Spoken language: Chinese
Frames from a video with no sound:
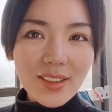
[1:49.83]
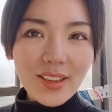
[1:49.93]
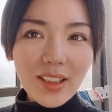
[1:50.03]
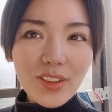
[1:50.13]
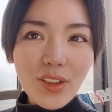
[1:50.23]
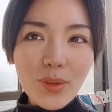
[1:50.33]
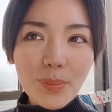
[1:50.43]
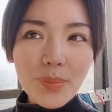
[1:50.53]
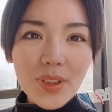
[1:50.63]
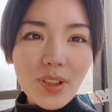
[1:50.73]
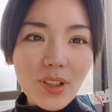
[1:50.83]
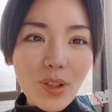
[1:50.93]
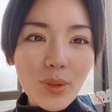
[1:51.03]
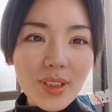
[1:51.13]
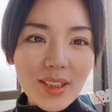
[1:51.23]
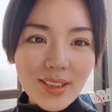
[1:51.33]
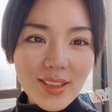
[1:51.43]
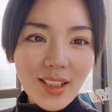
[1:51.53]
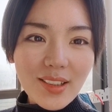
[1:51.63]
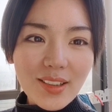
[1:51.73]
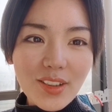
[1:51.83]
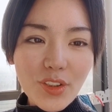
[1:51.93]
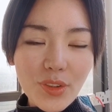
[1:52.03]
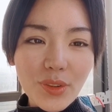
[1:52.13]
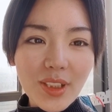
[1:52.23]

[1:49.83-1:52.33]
拿到比较高一点的价格的时候，